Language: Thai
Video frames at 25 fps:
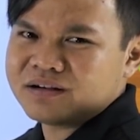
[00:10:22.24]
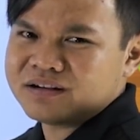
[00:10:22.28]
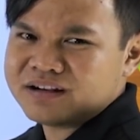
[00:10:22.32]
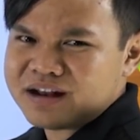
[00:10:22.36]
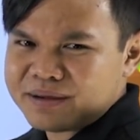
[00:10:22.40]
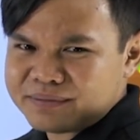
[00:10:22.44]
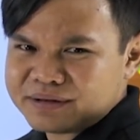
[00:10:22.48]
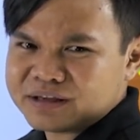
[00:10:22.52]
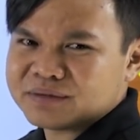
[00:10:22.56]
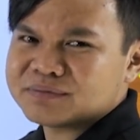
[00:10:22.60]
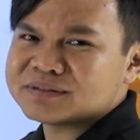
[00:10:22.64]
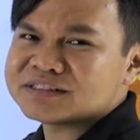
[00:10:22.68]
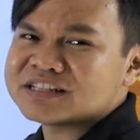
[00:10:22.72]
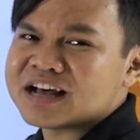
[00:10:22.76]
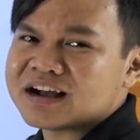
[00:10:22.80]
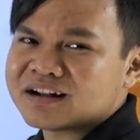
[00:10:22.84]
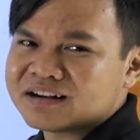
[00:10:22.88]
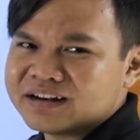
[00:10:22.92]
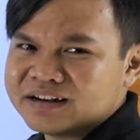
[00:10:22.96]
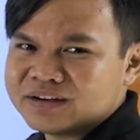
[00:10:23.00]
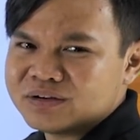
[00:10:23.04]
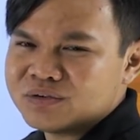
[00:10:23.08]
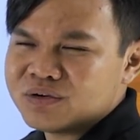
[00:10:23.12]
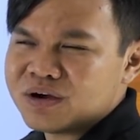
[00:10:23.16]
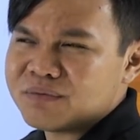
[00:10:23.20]
ได้ทั้งภาษาอัง
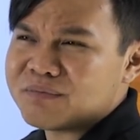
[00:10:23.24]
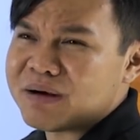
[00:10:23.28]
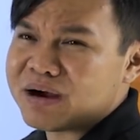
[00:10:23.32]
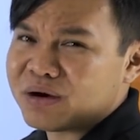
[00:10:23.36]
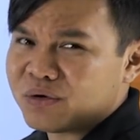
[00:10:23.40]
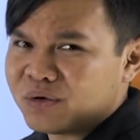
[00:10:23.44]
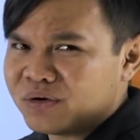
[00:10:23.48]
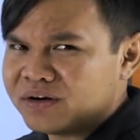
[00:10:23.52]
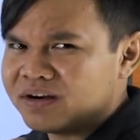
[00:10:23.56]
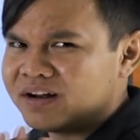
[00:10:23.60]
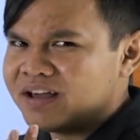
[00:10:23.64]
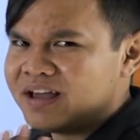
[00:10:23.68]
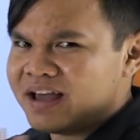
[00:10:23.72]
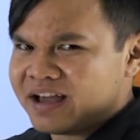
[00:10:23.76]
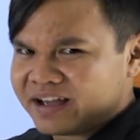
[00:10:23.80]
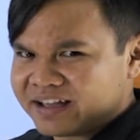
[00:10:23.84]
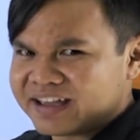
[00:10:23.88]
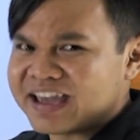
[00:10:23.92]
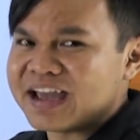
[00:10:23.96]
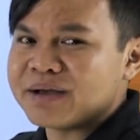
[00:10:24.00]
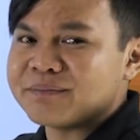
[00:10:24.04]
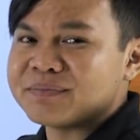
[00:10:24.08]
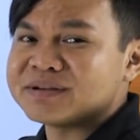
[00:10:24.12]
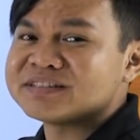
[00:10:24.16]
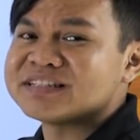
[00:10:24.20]
กฤษด้วยบางคน
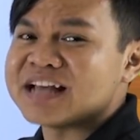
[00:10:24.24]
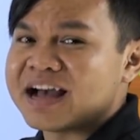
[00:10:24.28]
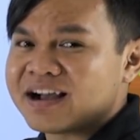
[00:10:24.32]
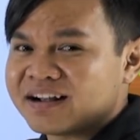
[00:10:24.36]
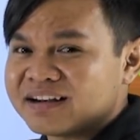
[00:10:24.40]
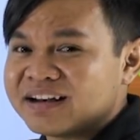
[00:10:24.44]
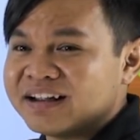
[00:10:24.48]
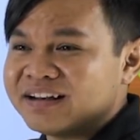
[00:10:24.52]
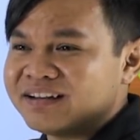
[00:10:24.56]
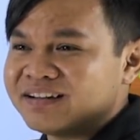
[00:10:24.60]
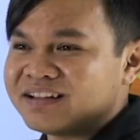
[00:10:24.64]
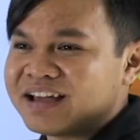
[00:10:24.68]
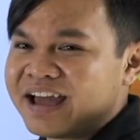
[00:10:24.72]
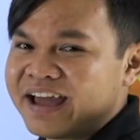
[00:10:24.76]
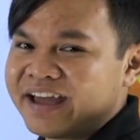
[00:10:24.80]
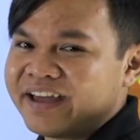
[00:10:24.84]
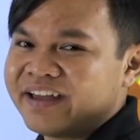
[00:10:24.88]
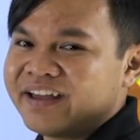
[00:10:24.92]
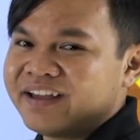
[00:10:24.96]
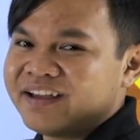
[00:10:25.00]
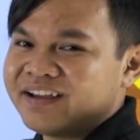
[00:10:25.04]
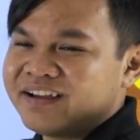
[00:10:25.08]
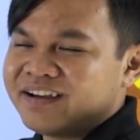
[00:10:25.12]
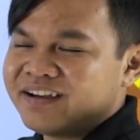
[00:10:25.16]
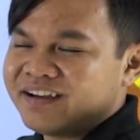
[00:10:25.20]
เก่งภาษาอังกฤษไง
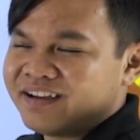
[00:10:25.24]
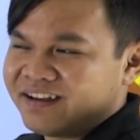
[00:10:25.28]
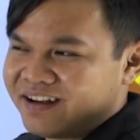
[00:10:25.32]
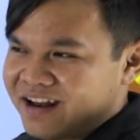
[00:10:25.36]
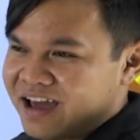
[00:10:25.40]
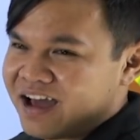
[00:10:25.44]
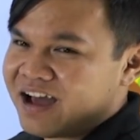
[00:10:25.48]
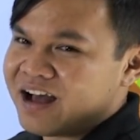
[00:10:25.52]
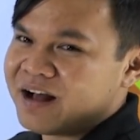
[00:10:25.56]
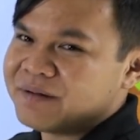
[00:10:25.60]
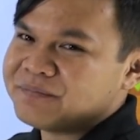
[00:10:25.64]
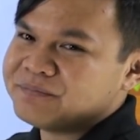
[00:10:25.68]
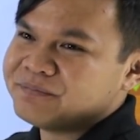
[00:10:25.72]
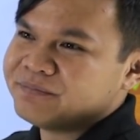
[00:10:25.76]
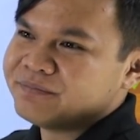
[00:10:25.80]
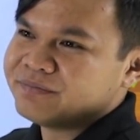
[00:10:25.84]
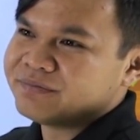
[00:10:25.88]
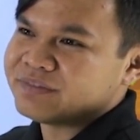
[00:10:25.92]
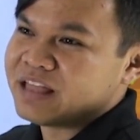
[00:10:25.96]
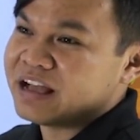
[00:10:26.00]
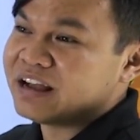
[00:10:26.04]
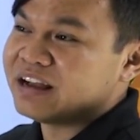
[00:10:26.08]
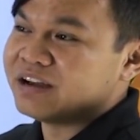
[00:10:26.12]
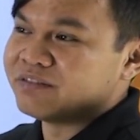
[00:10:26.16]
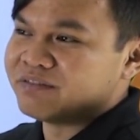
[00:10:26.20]
นะ
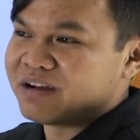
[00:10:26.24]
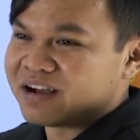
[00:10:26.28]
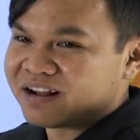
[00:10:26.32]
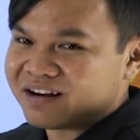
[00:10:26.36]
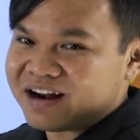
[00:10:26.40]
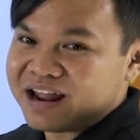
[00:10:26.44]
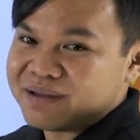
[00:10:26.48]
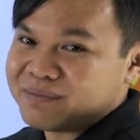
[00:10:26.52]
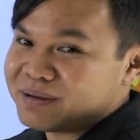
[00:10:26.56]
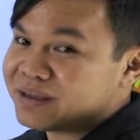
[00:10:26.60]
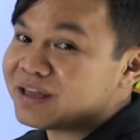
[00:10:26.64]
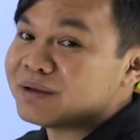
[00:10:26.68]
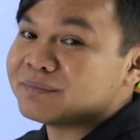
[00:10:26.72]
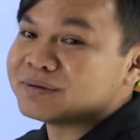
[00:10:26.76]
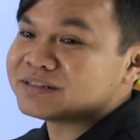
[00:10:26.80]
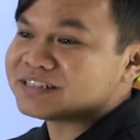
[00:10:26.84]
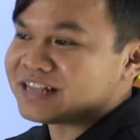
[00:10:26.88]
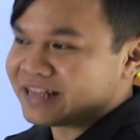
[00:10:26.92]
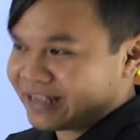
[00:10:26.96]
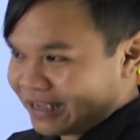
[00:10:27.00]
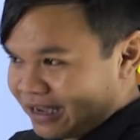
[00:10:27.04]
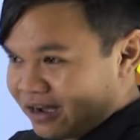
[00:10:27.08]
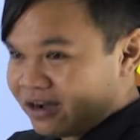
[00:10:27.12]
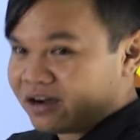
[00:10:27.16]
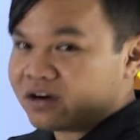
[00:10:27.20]
ถ้าเกิดว่าใครไม่เก่งภา
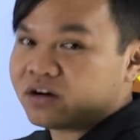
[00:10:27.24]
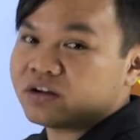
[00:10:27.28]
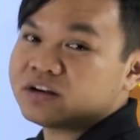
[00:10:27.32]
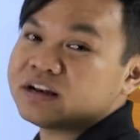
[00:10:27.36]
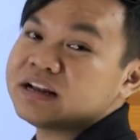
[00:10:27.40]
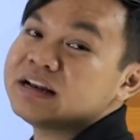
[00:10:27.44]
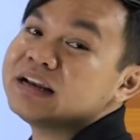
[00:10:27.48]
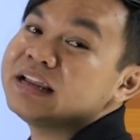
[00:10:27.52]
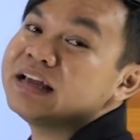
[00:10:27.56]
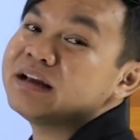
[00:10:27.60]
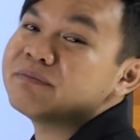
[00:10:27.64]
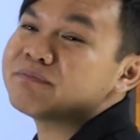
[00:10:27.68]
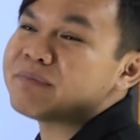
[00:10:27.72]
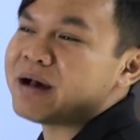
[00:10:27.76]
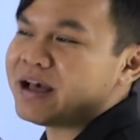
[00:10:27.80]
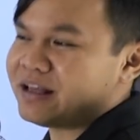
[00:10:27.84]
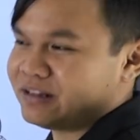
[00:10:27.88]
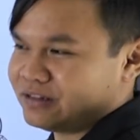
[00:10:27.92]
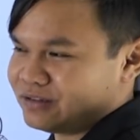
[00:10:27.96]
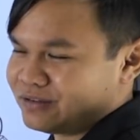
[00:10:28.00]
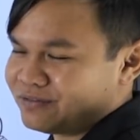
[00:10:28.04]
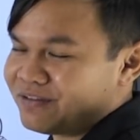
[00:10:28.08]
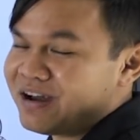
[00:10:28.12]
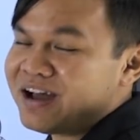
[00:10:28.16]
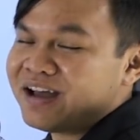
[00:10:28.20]
ษาอังกฤษก็ทิ้งไป
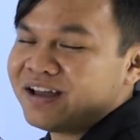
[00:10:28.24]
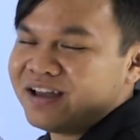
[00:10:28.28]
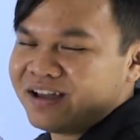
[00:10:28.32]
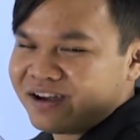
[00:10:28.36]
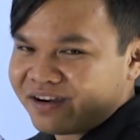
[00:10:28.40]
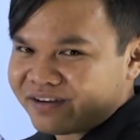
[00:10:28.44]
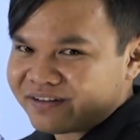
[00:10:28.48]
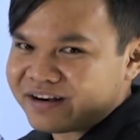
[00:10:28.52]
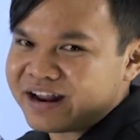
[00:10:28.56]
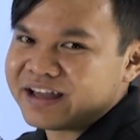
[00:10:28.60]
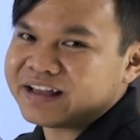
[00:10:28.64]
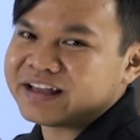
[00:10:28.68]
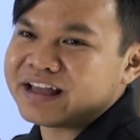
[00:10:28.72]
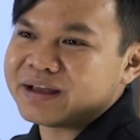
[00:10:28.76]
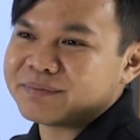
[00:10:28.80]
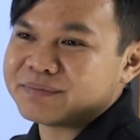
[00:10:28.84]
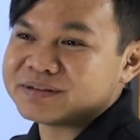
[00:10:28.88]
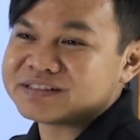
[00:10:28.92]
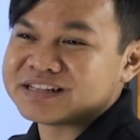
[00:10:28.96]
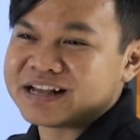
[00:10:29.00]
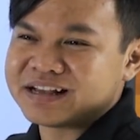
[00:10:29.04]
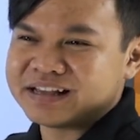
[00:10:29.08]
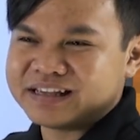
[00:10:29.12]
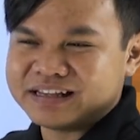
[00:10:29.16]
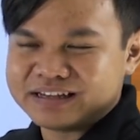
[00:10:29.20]
ส่วนว่าใครเก่ง
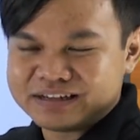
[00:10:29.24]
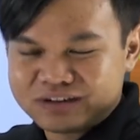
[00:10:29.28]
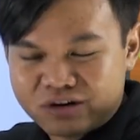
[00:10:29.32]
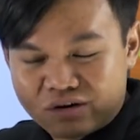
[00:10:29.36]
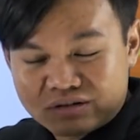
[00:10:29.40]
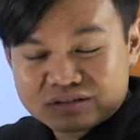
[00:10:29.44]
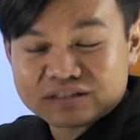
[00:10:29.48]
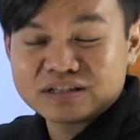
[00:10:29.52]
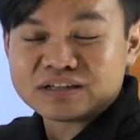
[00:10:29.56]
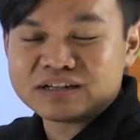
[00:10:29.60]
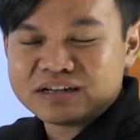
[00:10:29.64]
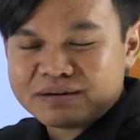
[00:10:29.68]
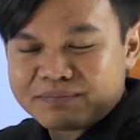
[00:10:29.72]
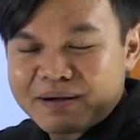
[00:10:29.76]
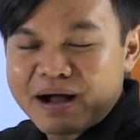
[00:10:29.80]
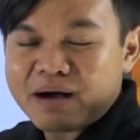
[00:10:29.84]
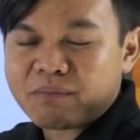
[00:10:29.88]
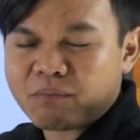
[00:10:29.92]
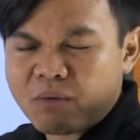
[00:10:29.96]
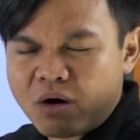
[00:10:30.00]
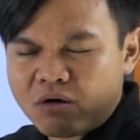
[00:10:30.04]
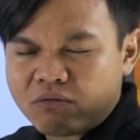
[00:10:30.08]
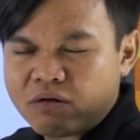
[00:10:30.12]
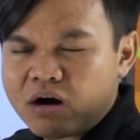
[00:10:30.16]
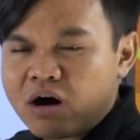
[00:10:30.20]
ภาษาอังกฤษน้องจะนึกภาพ
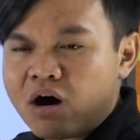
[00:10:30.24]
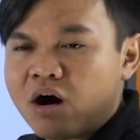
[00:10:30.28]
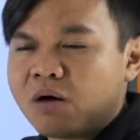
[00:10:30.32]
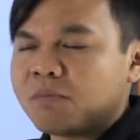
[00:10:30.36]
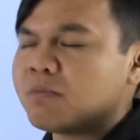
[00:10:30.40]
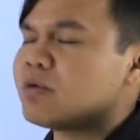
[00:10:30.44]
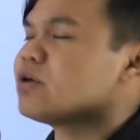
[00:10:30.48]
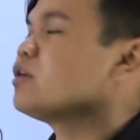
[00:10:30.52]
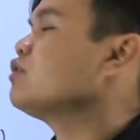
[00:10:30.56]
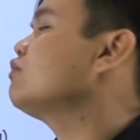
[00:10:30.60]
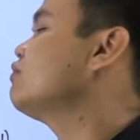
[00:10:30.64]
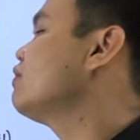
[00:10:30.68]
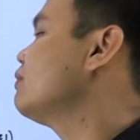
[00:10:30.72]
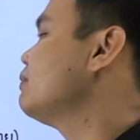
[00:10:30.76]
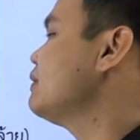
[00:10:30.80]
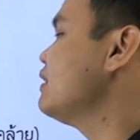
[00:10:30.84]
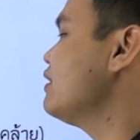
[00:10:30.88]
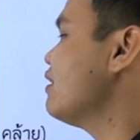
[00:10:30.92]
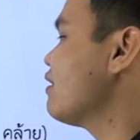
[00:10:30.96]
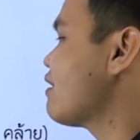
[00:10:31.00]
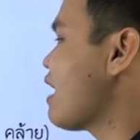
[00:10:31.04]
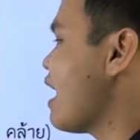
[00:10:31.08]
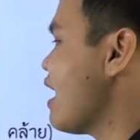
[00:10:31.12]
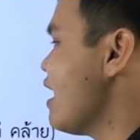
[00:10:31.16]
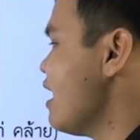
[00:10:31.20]
ออกว่าmodal verb คื
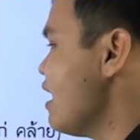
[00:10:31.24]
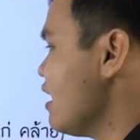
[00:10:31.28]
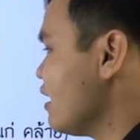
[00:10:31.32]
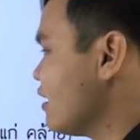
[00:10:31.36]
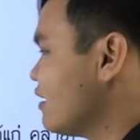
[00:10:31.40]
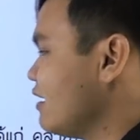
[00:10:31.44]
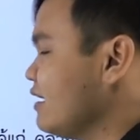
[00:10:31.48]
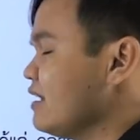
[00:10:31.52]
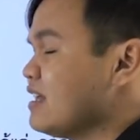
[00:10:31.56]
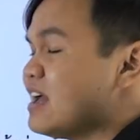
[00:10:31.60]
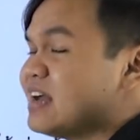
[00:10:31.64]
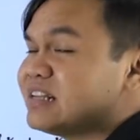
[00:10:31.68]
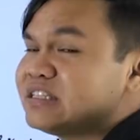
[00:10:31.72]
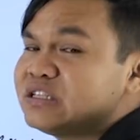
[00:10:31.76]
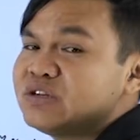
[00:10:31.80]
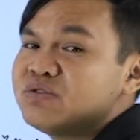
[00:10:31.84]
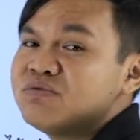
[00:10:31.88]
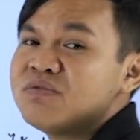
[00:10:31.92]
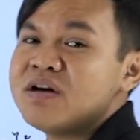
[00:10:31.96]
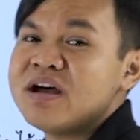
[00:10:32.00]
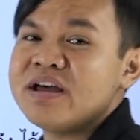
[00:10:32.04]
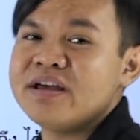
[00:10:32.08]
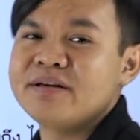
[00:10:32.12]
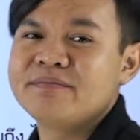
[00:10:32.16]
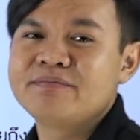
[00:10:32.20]
ออะไรกริยา
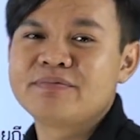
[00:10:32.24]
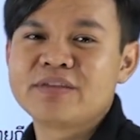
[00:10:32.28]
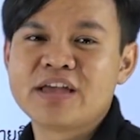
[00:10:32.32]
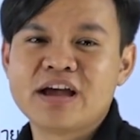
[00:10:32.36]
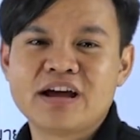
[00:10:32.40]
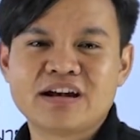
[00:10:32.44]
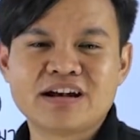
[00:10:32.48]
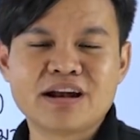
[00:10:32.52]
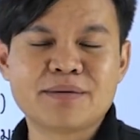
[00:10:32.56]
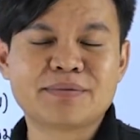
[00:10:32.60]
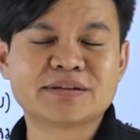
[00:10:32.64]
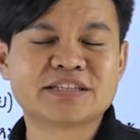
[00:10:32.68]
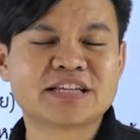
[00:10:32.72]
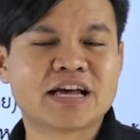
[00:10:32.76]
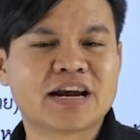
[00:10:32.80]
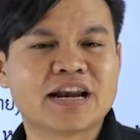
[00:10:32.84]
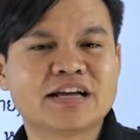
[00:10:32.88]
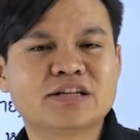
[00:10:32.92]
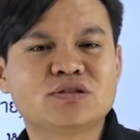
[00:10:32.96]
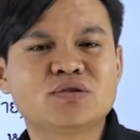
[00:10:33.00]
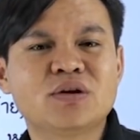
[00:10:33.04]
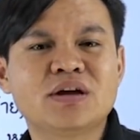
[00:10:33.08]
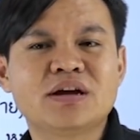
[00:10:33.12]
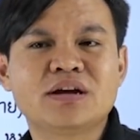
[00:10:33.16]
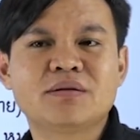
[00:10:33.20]
ช่วยในภาษาไท
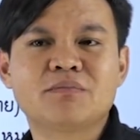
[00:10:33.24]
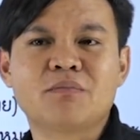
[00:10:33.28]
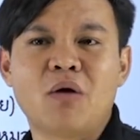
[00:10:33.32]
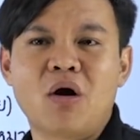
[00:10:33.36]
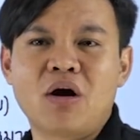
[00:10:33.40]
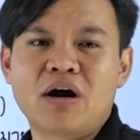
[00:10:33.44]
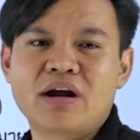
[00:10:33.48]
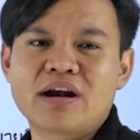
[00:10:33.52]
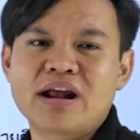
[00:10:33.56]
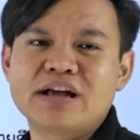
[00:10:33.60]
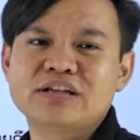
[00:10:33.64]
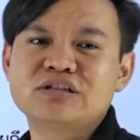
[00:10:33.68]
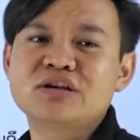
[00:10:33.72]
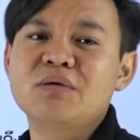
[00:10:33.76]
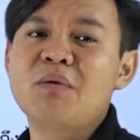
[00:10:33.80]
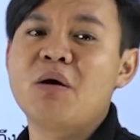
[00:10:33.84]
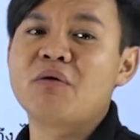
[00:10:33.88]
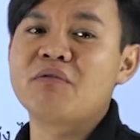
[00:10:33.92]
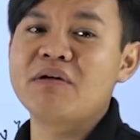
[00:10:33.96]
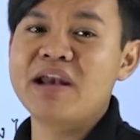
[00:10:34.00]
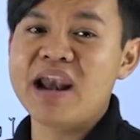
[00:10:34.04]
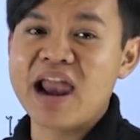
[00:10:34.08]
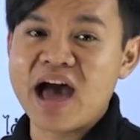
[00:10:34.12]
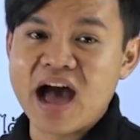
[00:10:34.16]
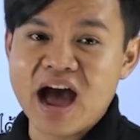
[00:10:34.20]
ยช่วยบอกอะไรช่วยบอ
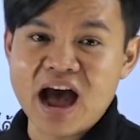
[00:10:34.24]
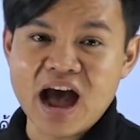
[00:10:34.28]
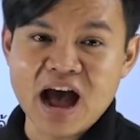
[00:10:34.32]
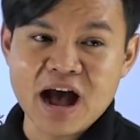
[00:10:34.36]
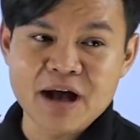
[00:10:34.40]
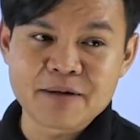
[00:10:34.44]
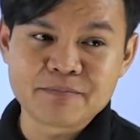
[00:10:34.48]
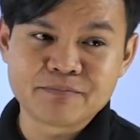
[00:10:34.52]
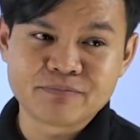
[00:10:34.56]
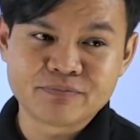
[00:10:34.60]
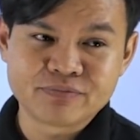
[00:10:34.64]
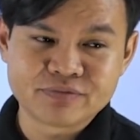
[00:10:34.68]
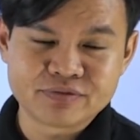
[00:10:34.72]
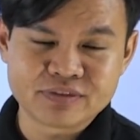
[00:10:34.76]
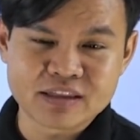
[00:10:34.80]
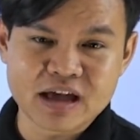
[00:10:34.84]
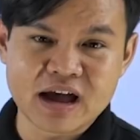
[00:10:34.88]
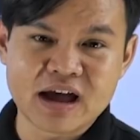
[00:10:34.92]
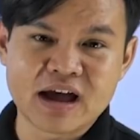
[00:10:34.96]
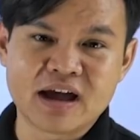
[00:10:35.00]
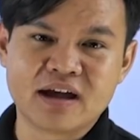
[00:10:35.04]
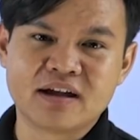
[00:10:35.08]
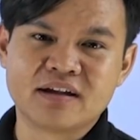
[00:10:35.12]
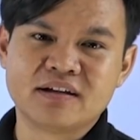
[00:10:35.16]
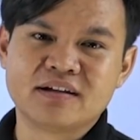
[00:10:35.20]
กเวลา
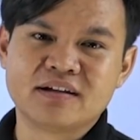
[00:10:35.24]
นะ